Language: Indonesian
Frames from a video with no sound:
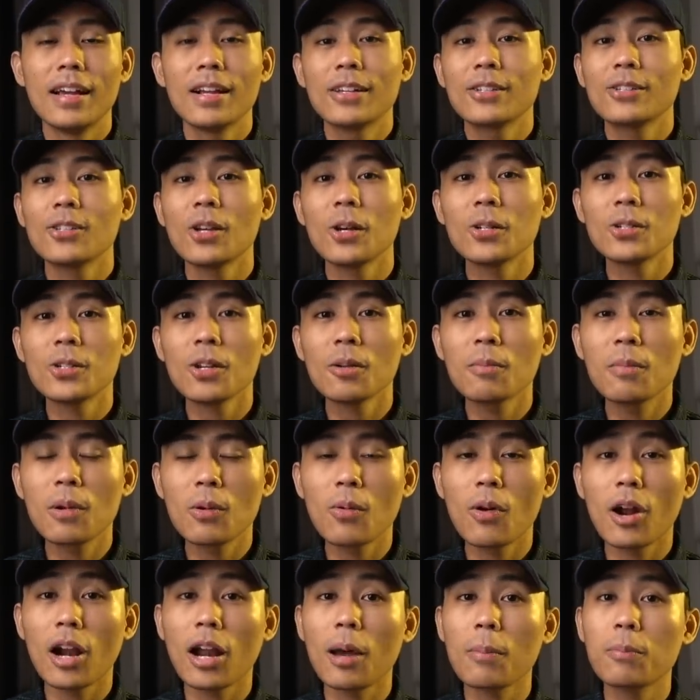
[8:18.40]
sosok
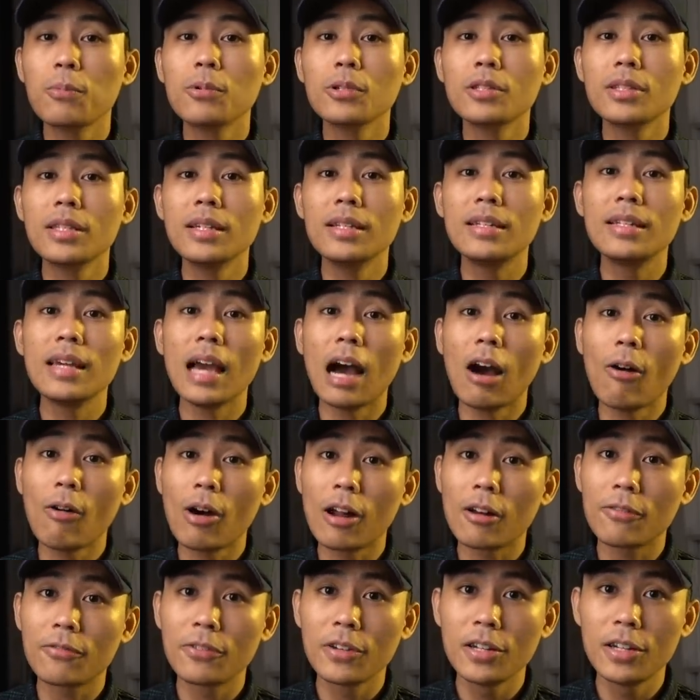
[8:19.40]
berwarna putih di
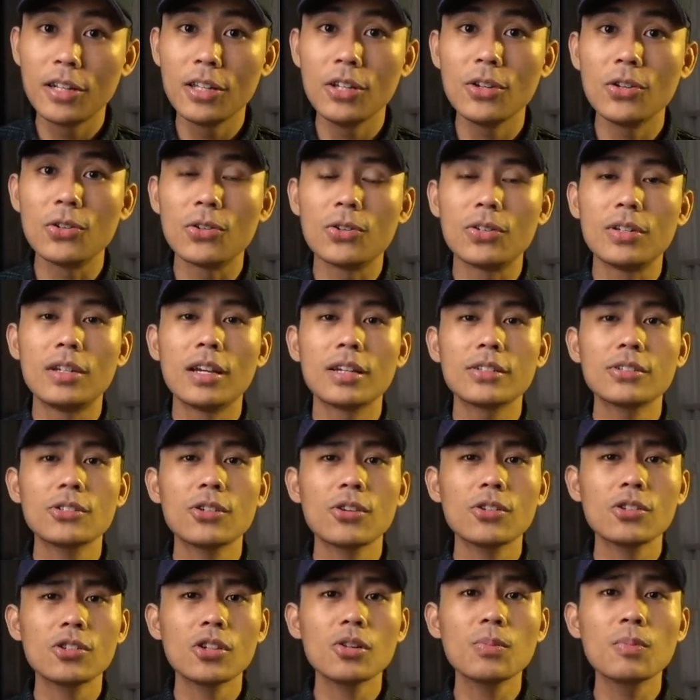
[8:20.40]
awal video dan
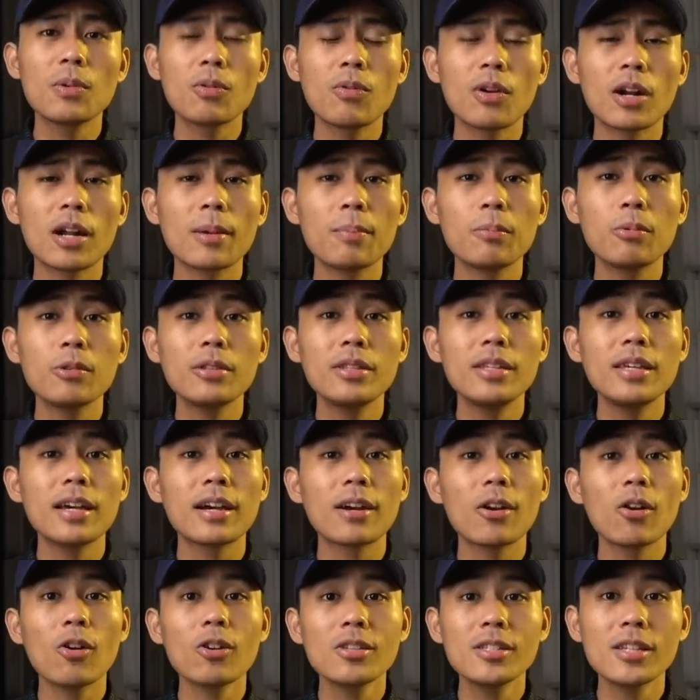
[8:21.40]
sosok berwarna putih
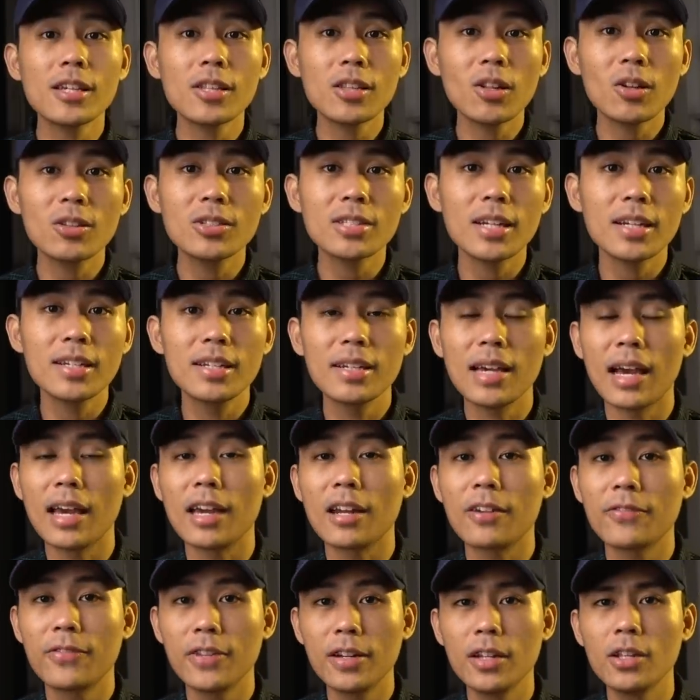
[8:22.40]
yang loncat-loncat di
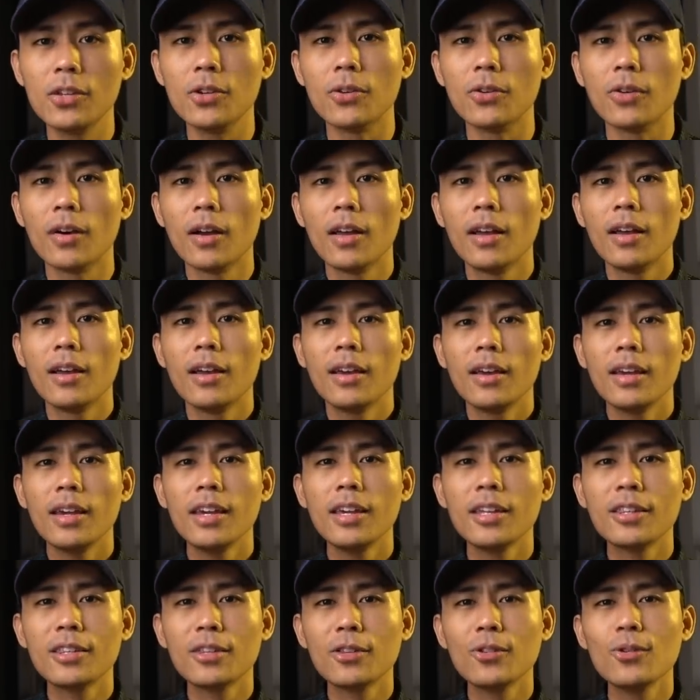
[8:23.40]
akhir video,
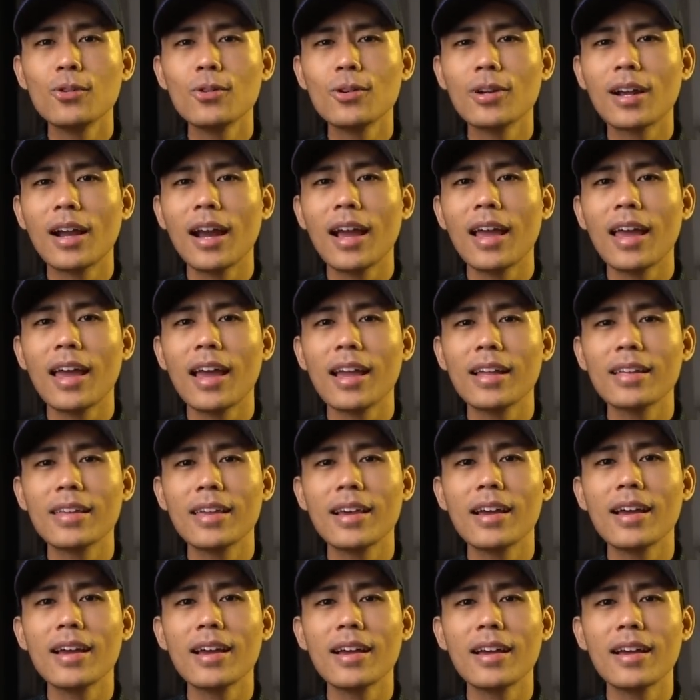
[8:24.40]
itu
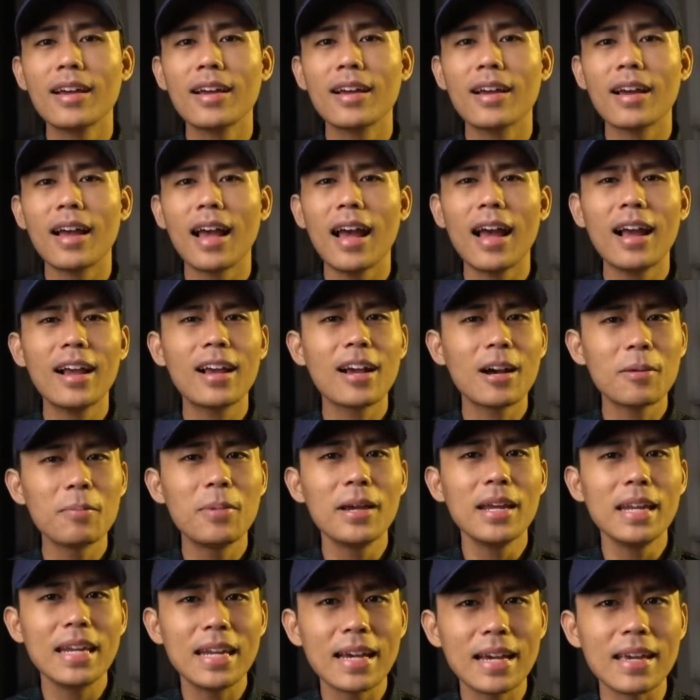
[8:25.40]
kayaknya agak
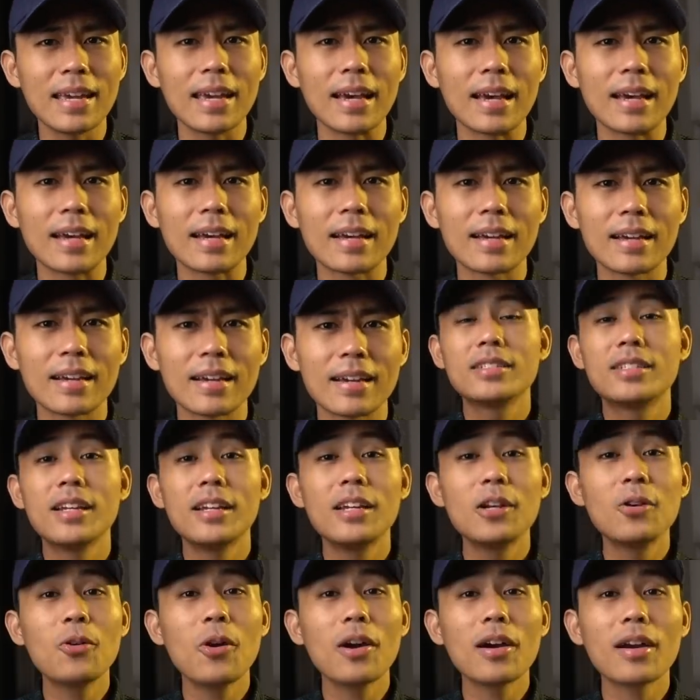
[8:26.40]
beda ya.
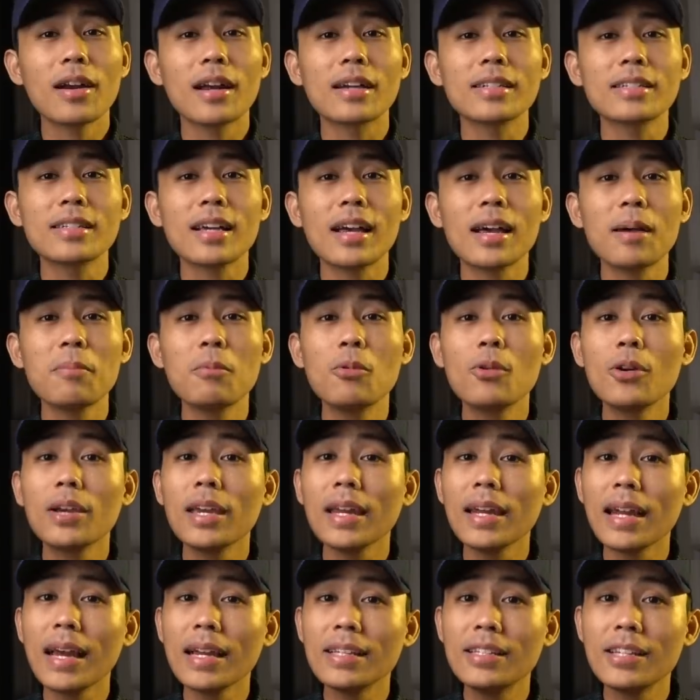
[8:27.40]
Jadi gue ngerasa
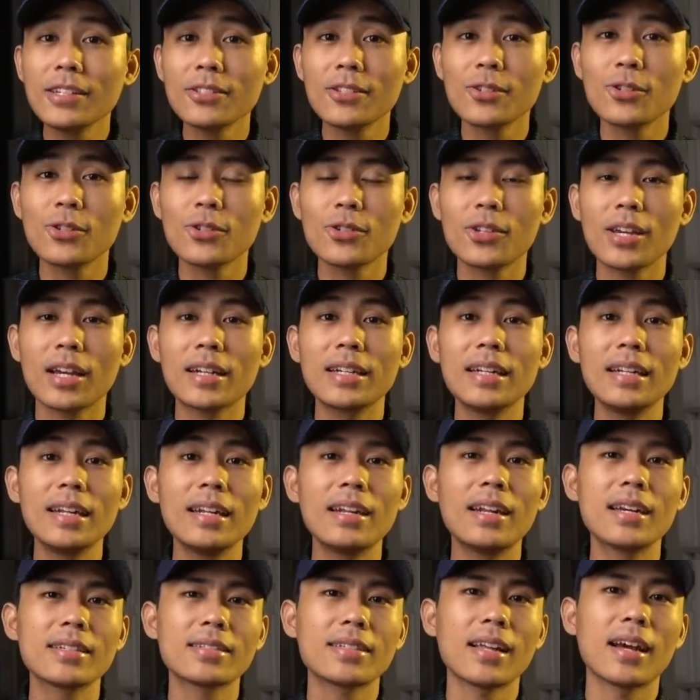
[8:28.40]
mungkin aja sosok yang
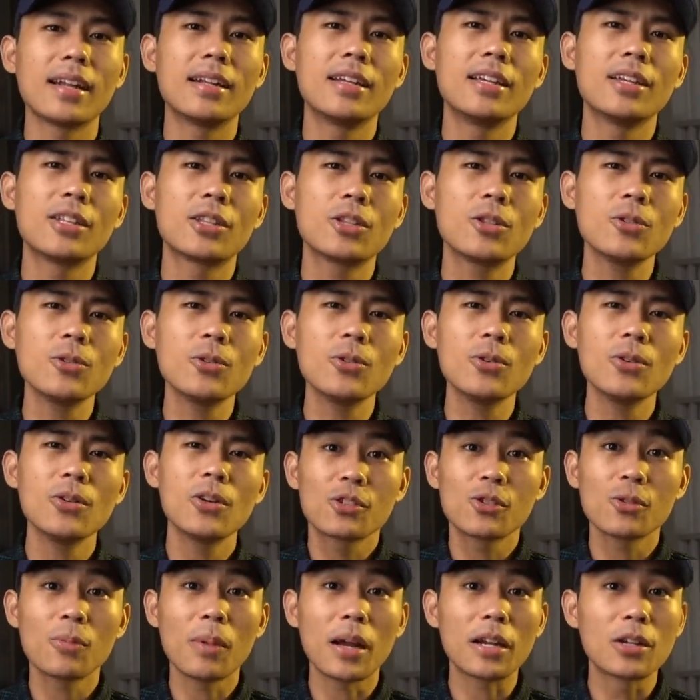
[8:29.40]
dilindas tadi itu
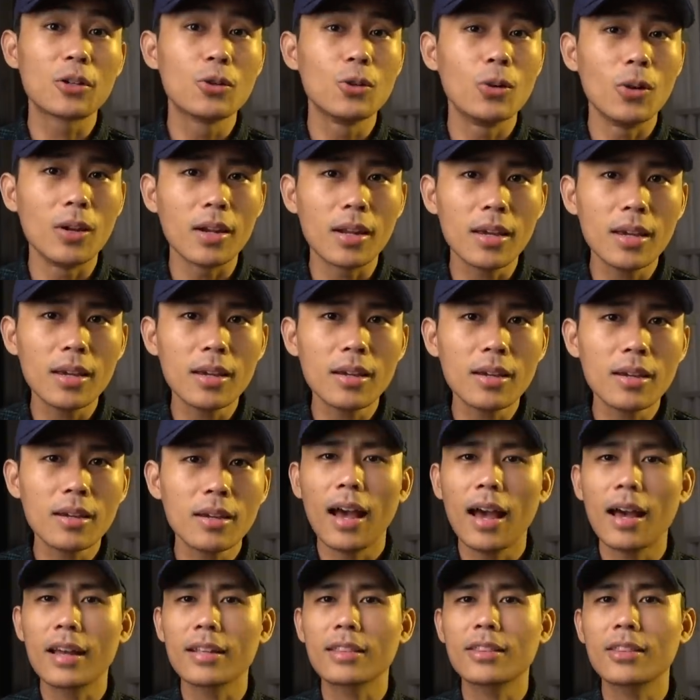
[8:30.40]
cuman guling
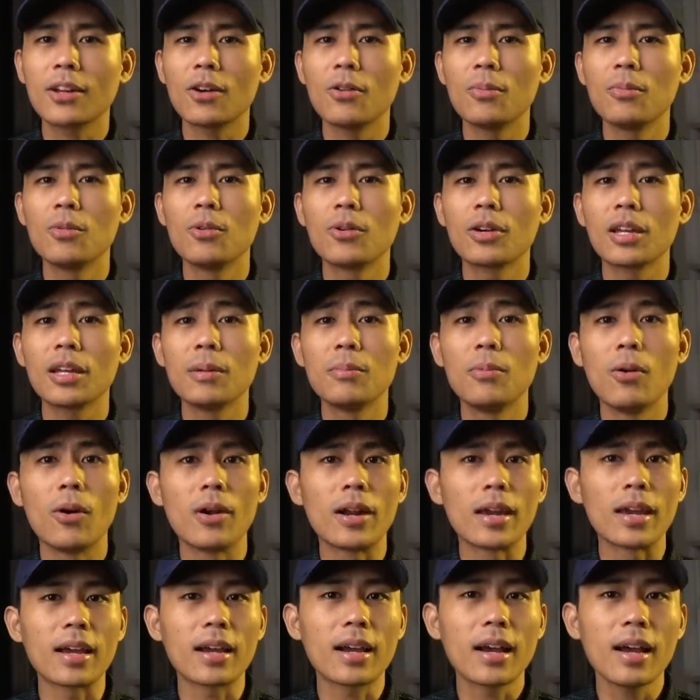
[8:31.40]
atau mungkin
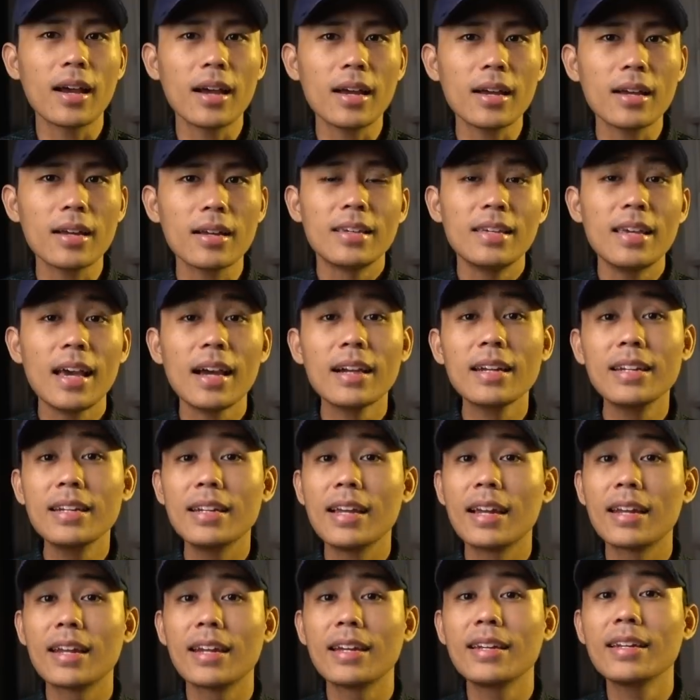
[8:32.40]
boneka yang
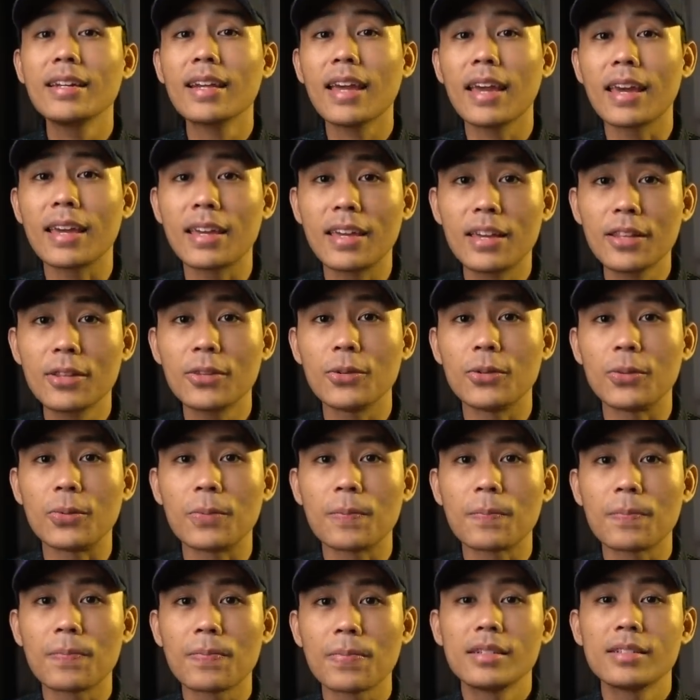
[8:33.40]
didandanin kayak gitu.
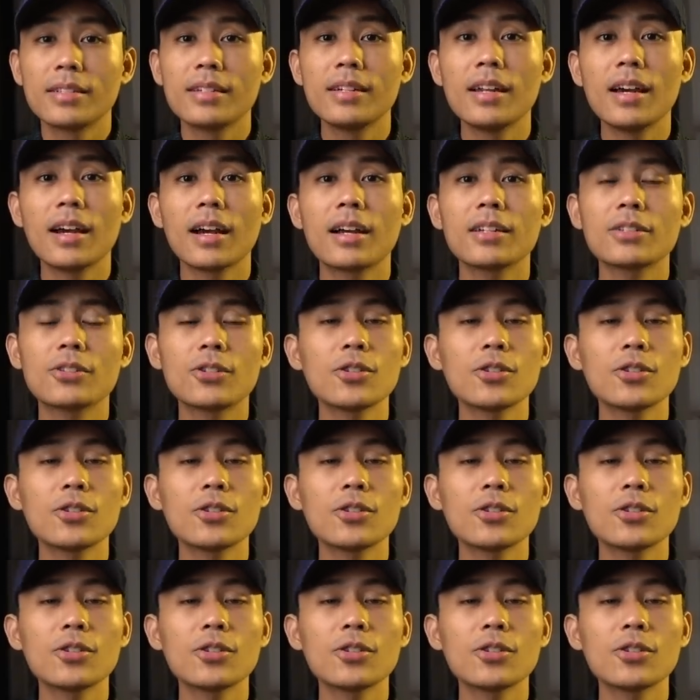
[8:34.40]
Sedangkan